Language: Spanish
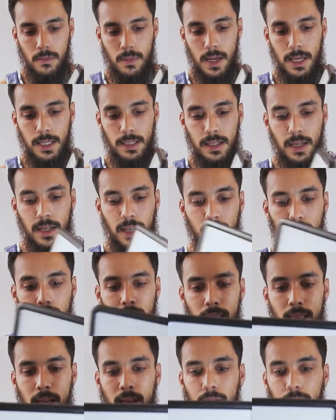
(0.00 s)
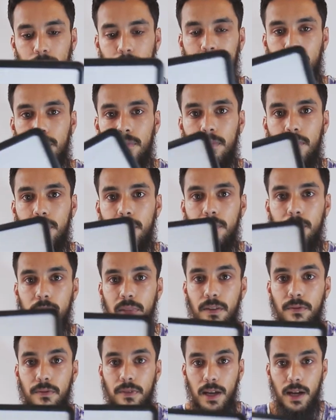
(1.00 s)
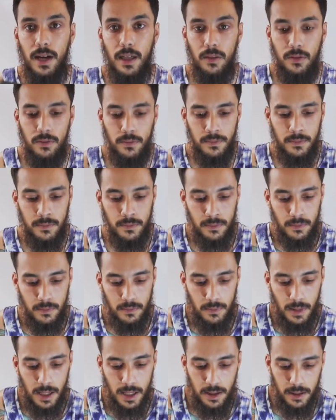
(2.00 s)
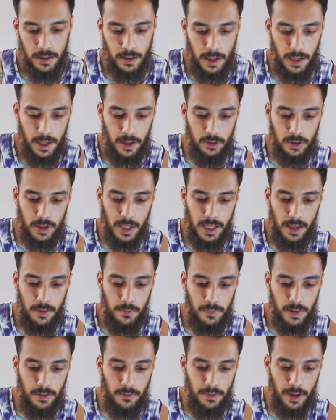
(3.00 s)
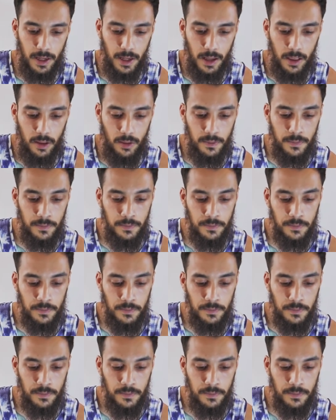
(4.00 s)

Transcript: hasta que nos queda bien fijado, ¿vale? Ahora nos queda bien fijado.